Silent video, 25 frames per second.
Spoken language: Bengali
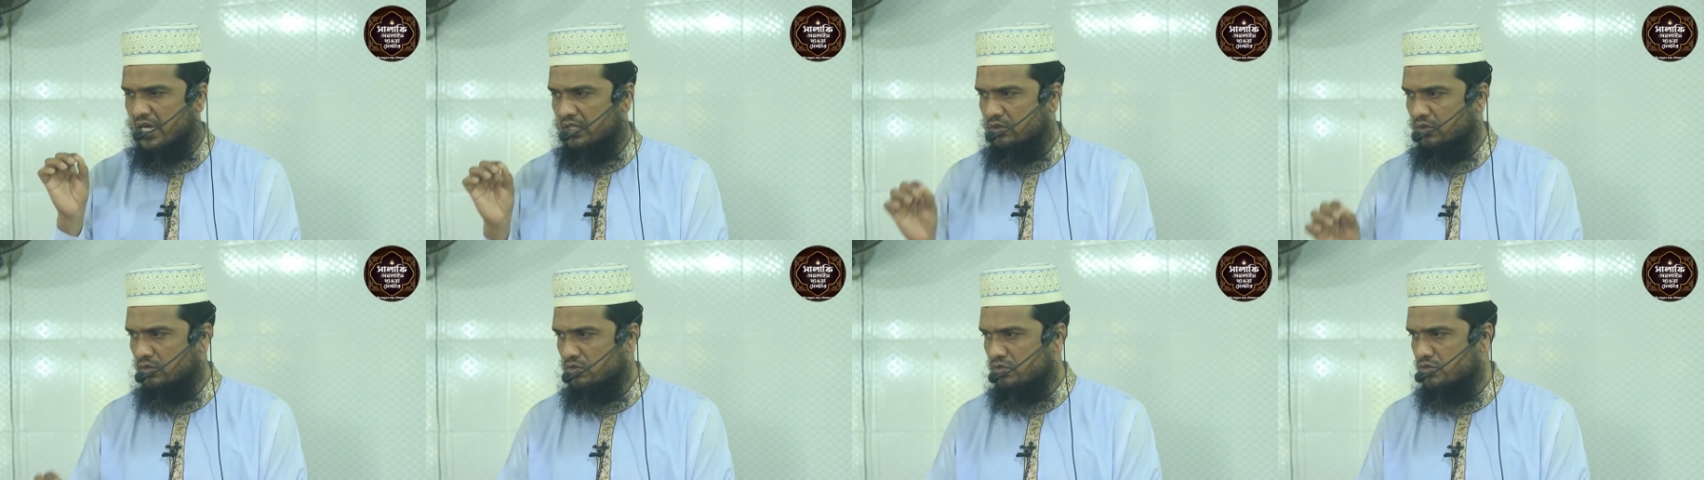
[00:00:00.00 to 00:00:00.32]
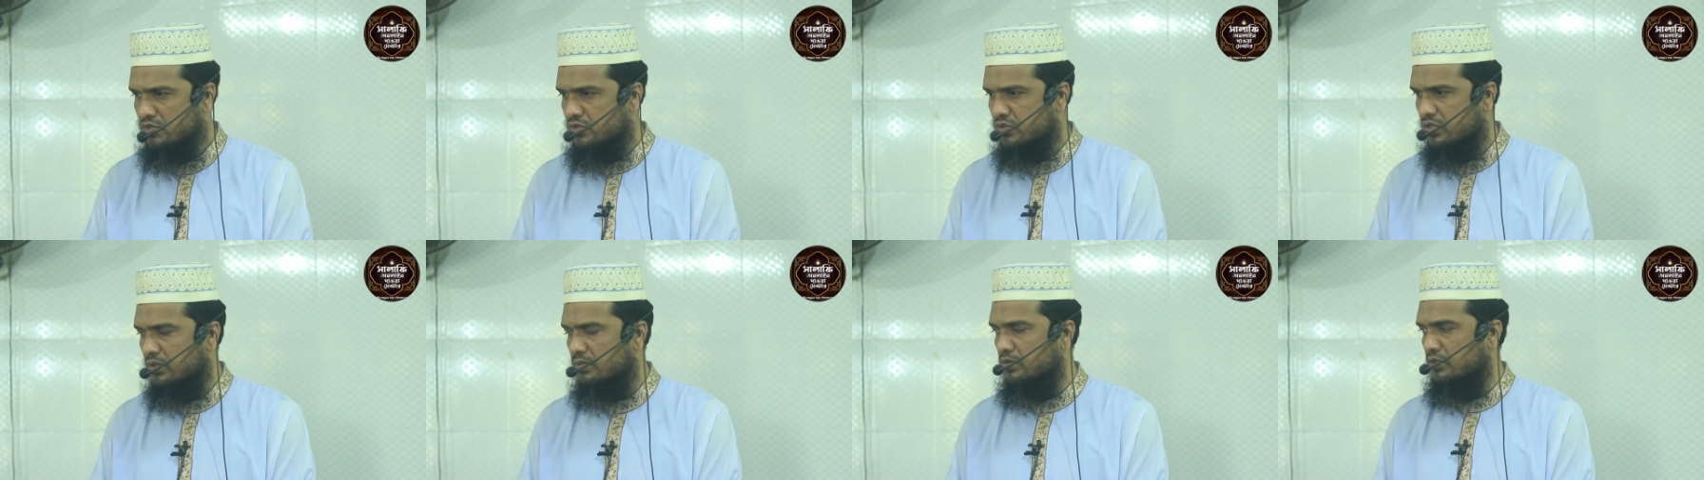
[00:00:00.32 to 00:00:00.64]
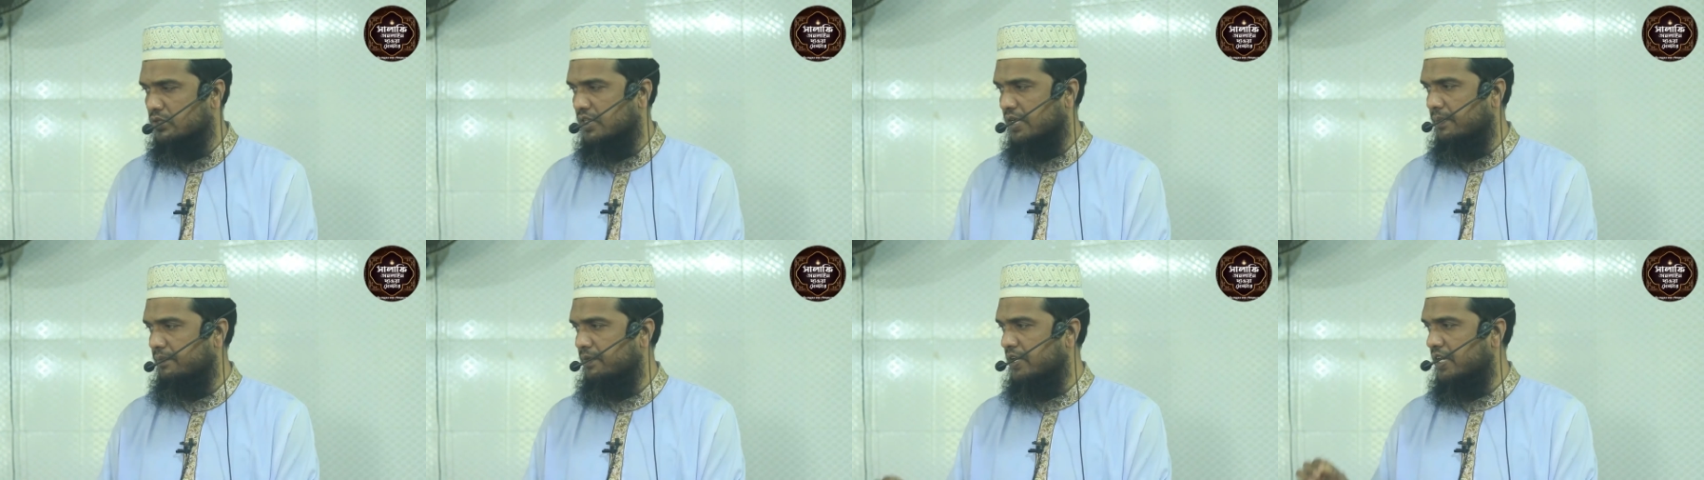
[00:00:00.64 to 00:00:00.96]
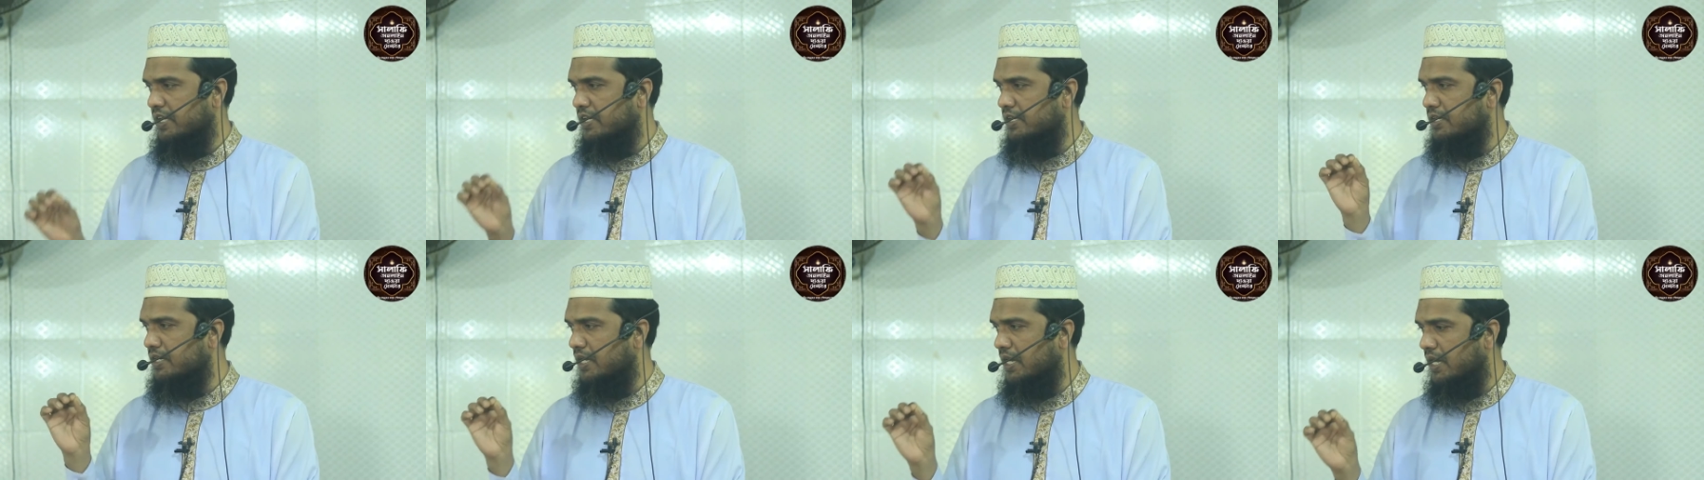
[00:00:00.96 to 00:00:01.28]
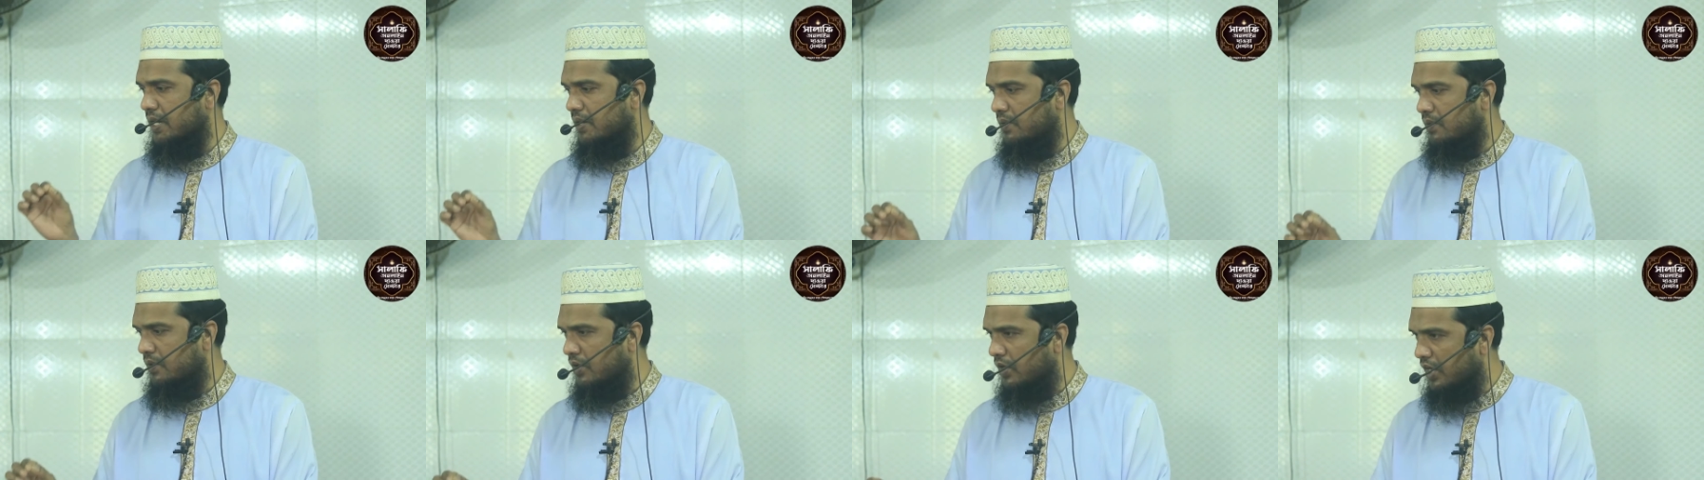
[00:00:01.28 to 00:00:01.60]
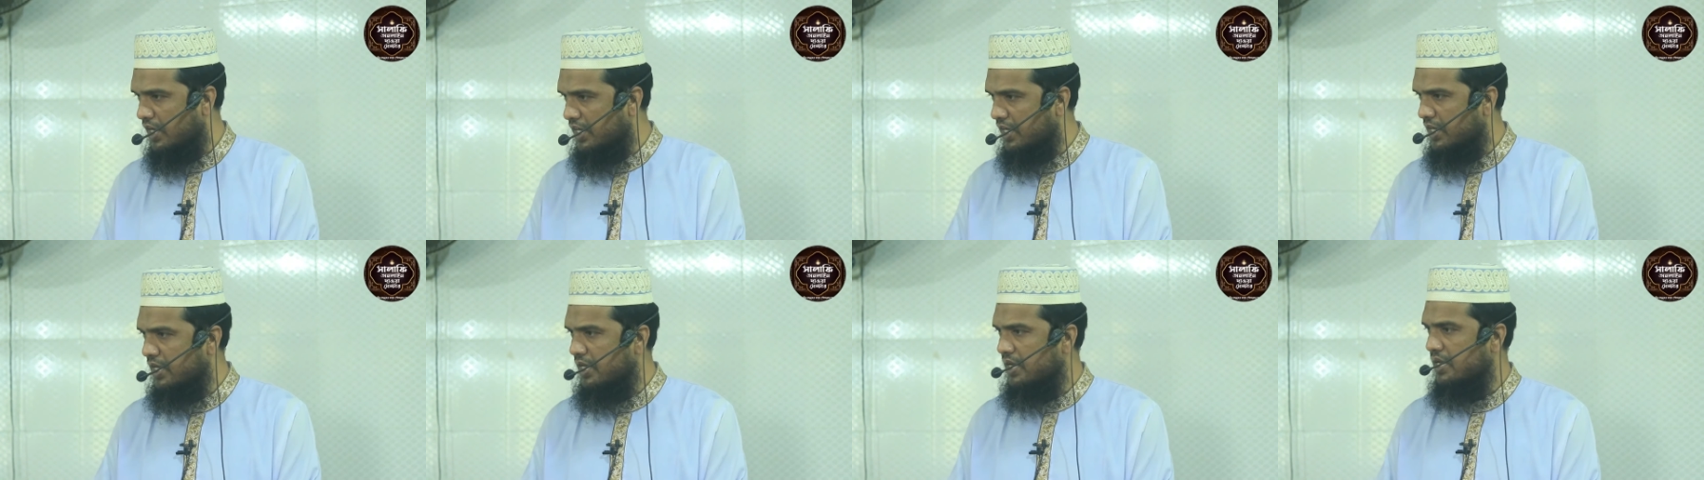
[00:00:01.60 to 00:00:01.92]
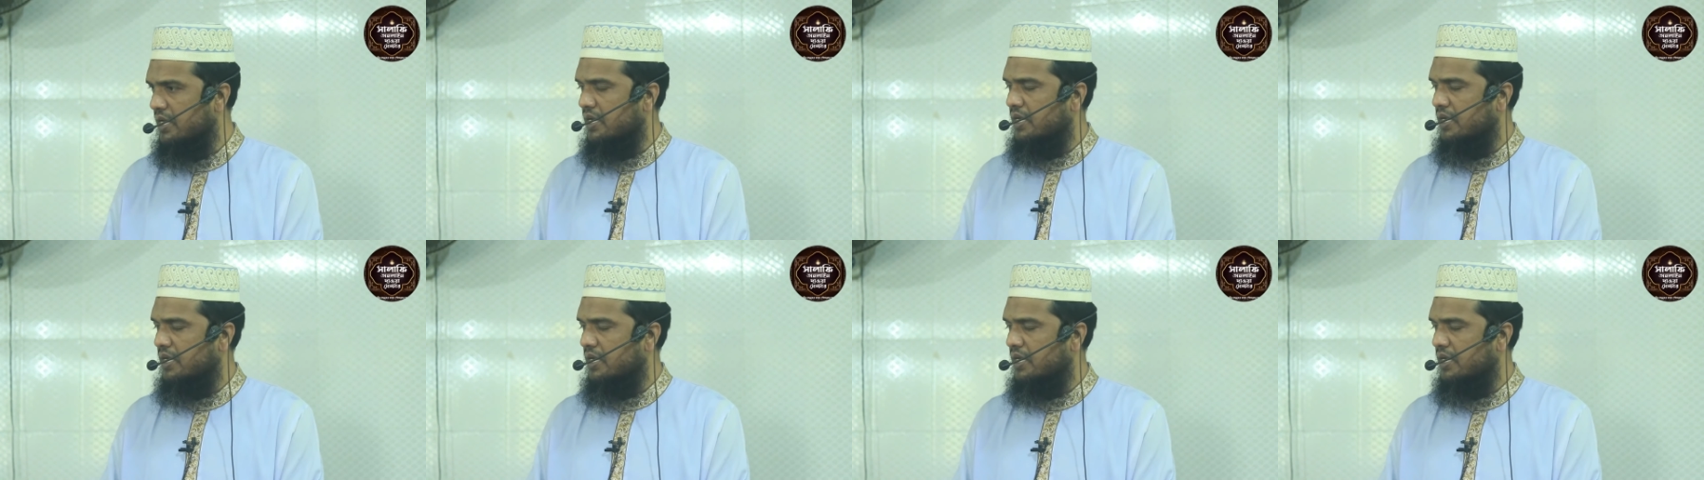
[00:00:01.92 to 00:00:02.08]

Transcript: আদর্শ মোতাবেক না হয়